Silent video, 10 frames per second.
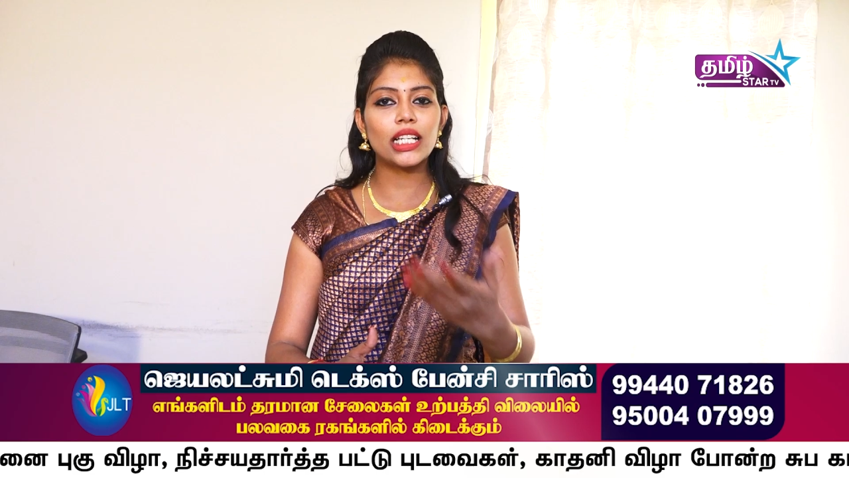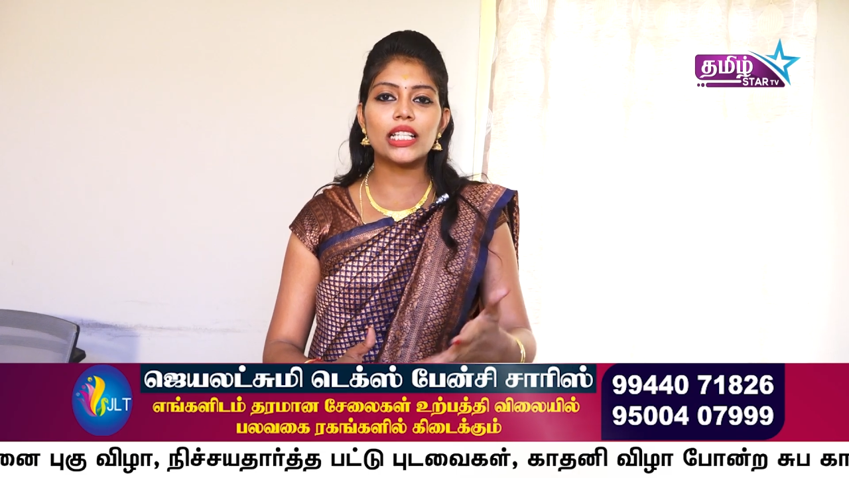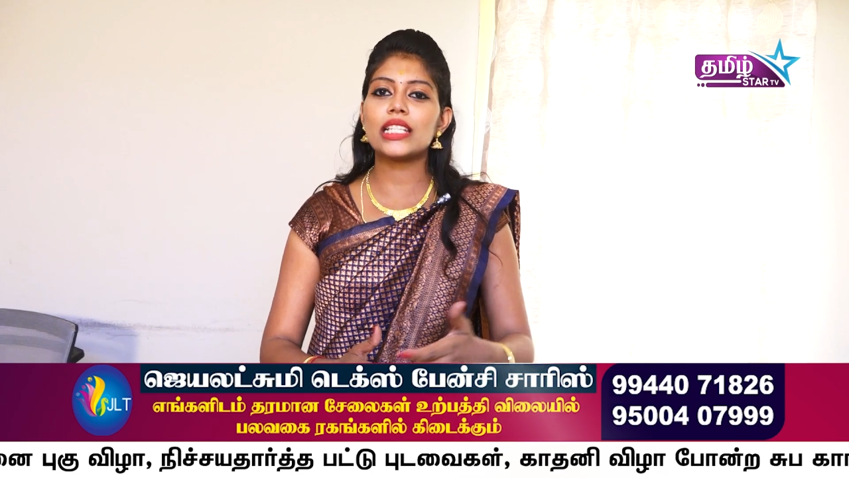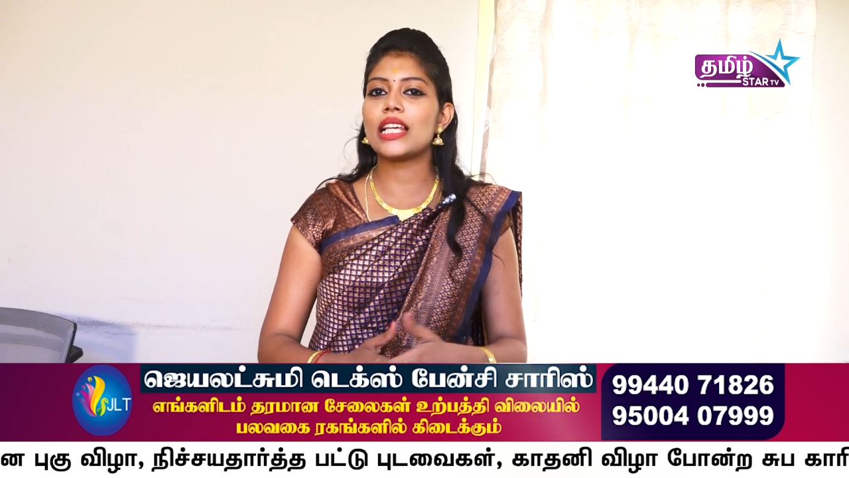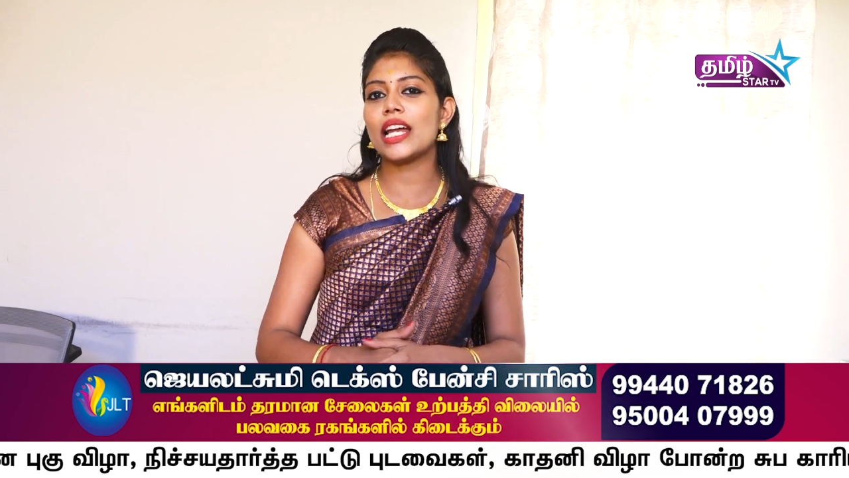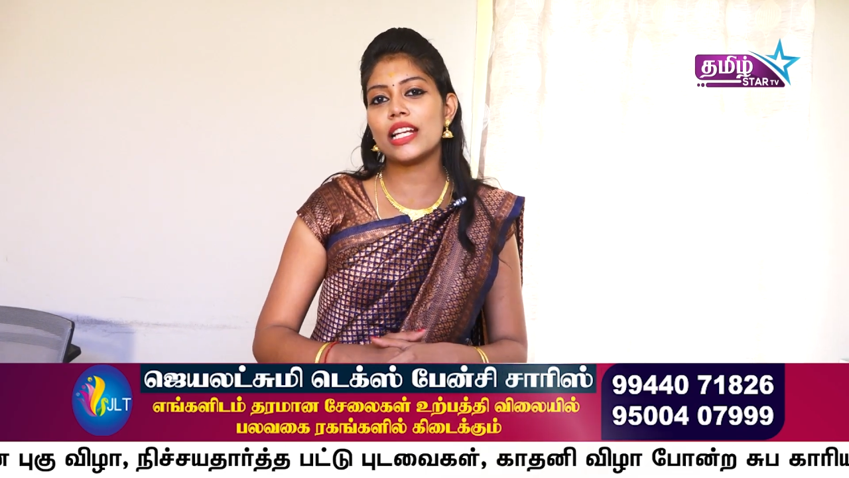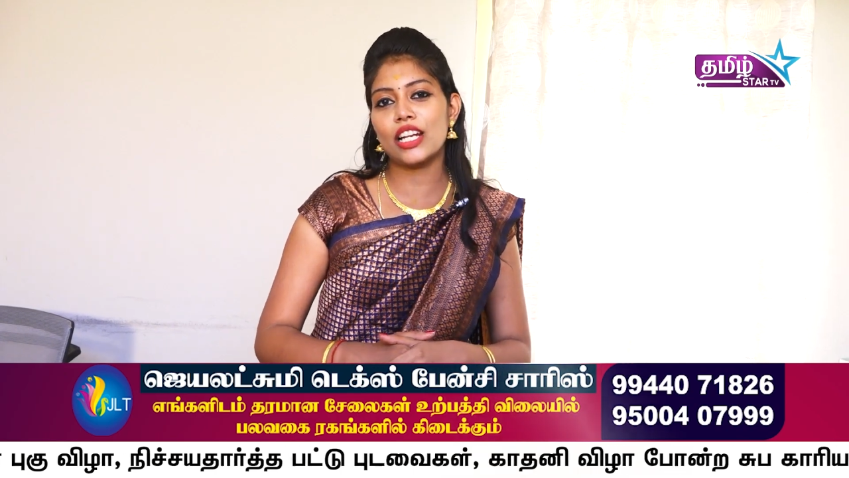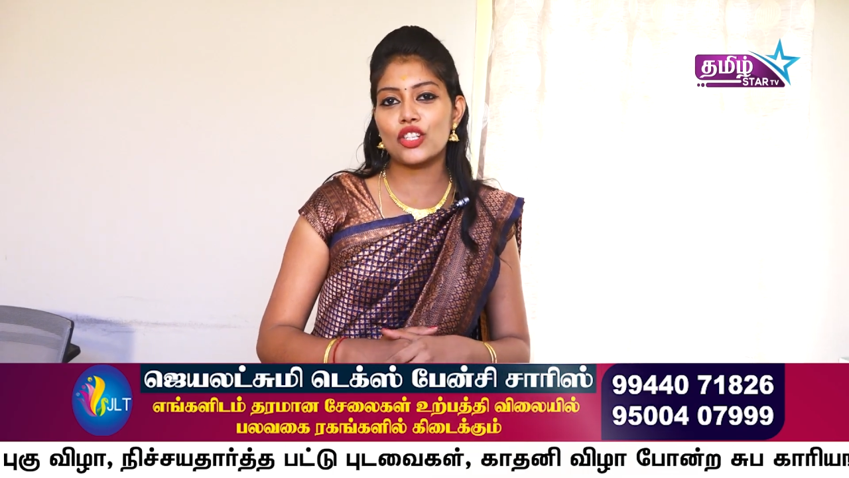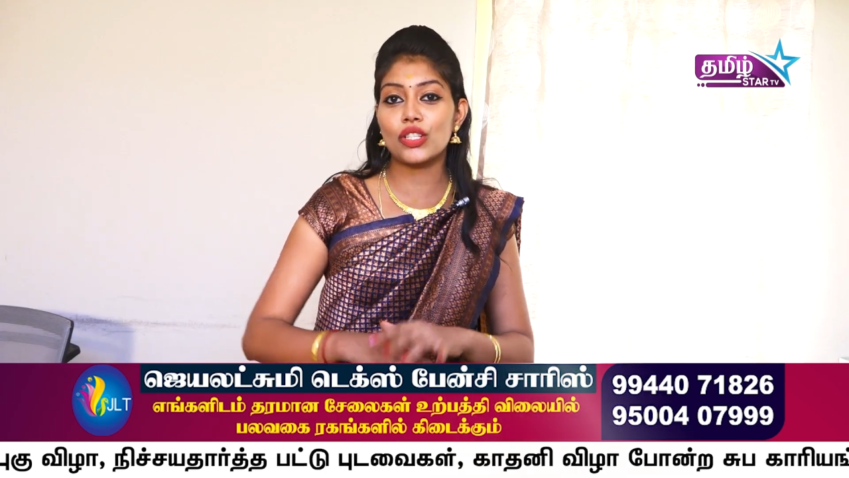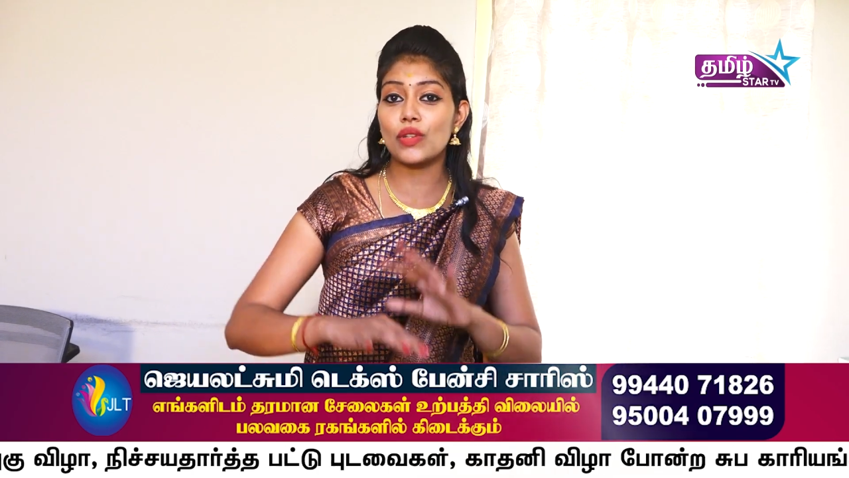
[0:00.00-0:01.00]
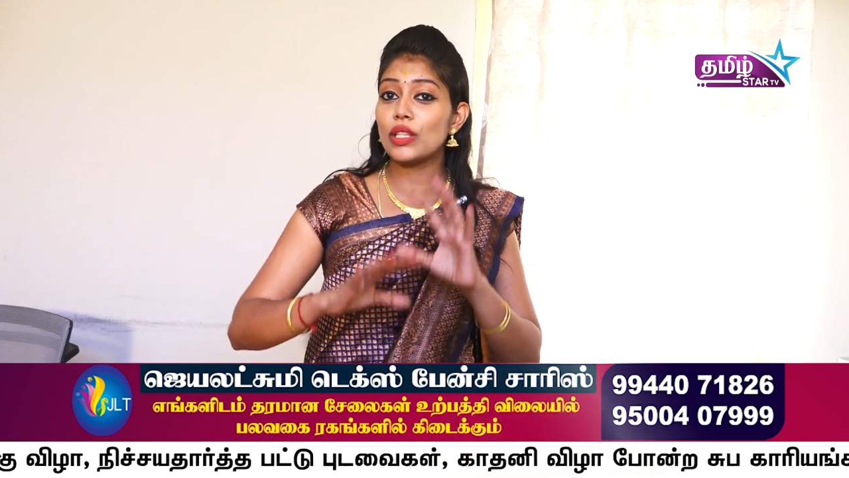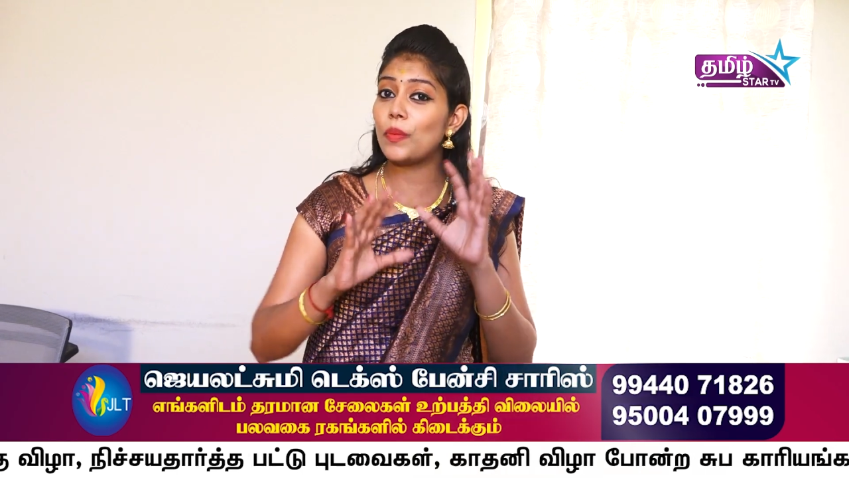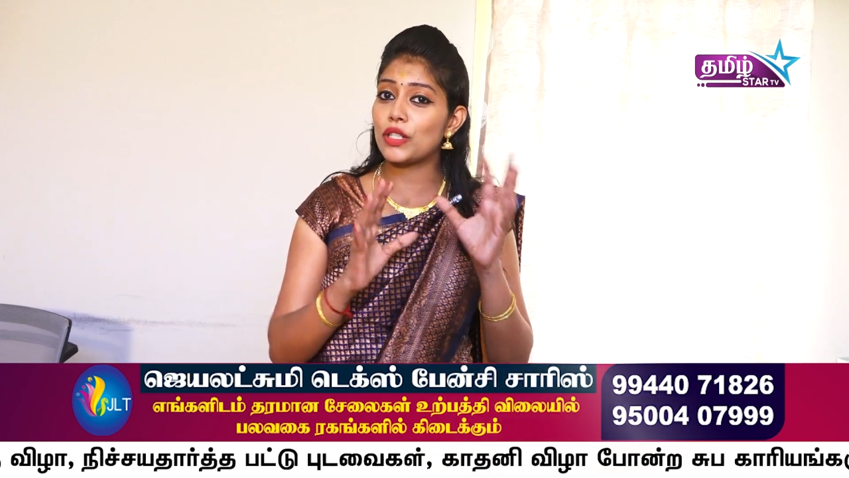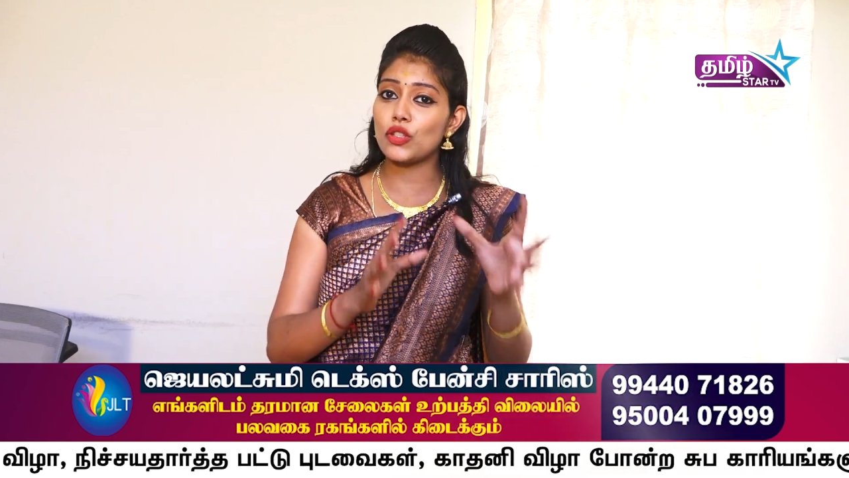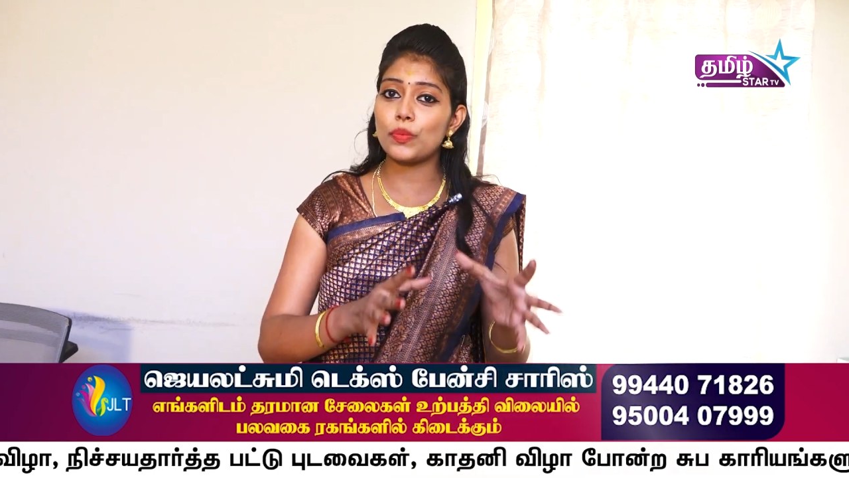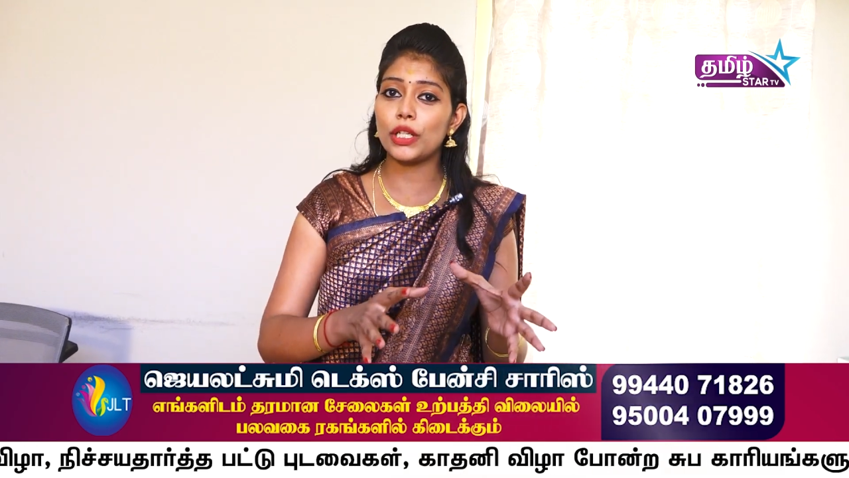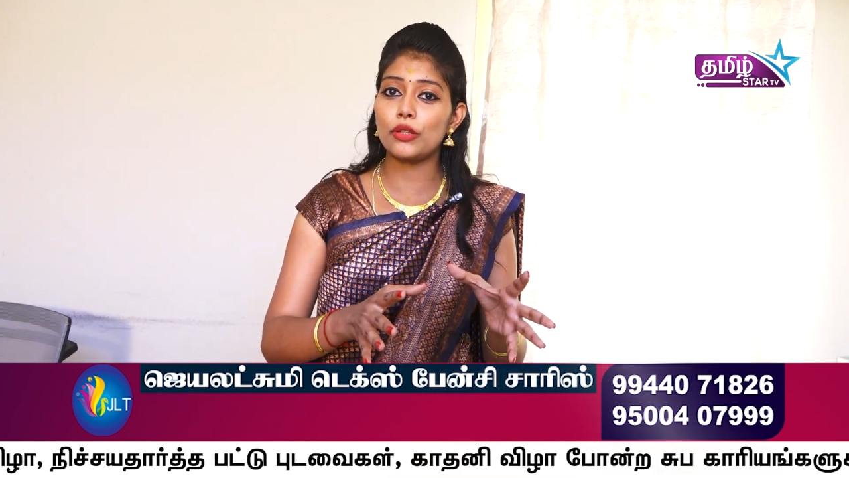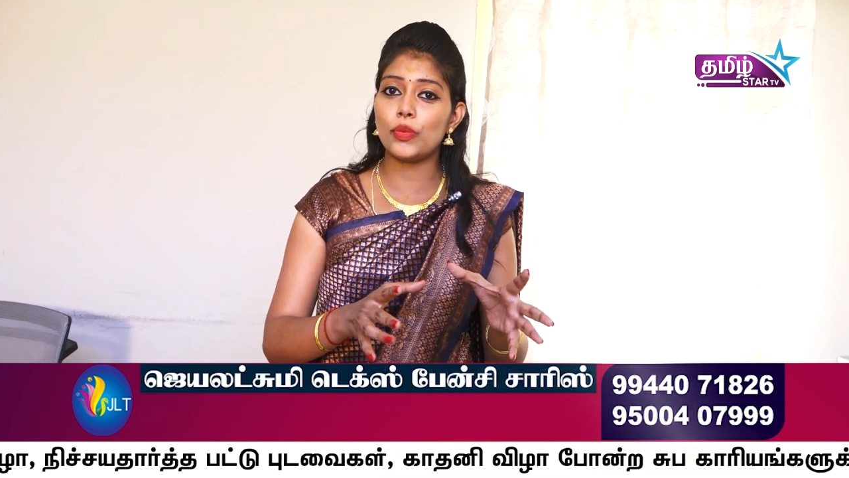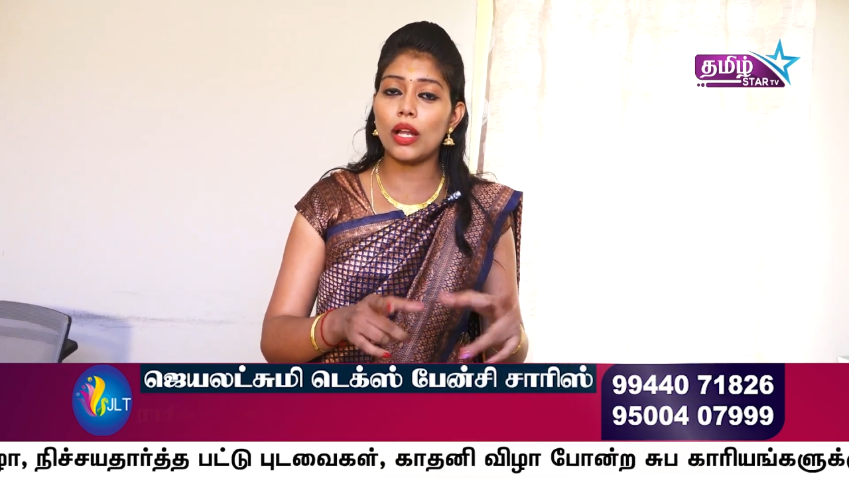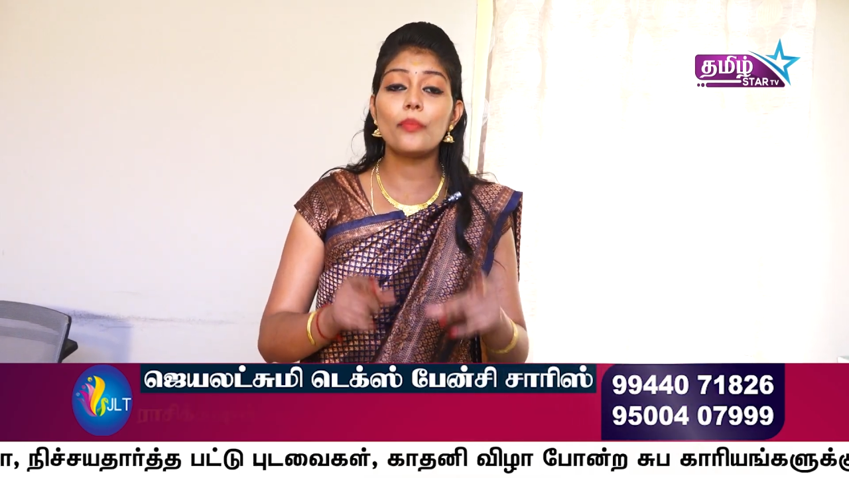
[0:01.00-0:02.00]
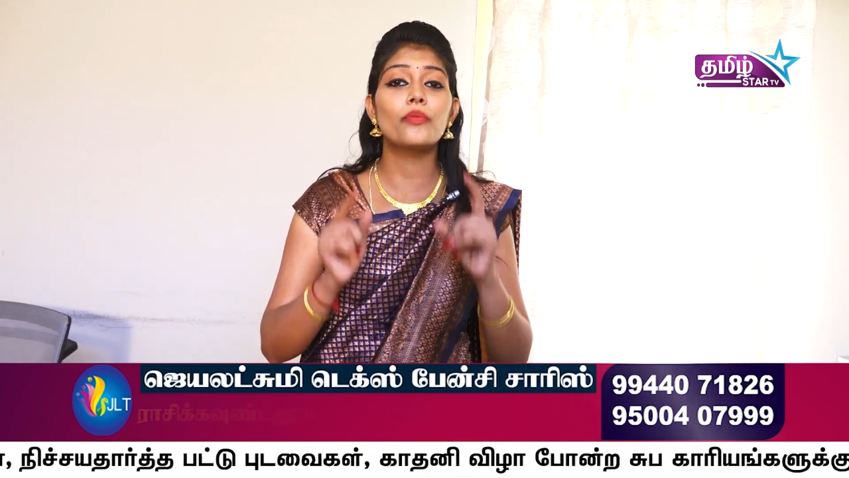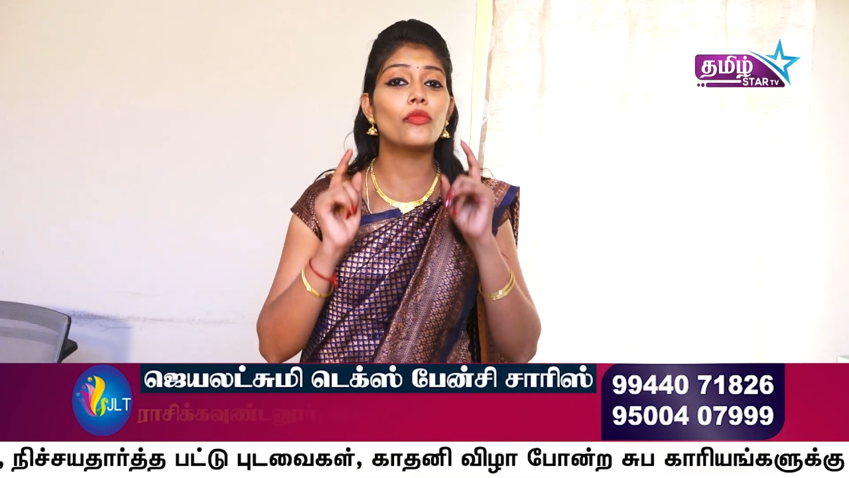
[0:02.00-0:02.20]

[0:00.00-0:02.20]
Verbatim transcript: கலரில் சாரி கலெக்ஷன்ஸ் வந்து பர்ச்சேஸ் பண்ணிட்டு போகலாம்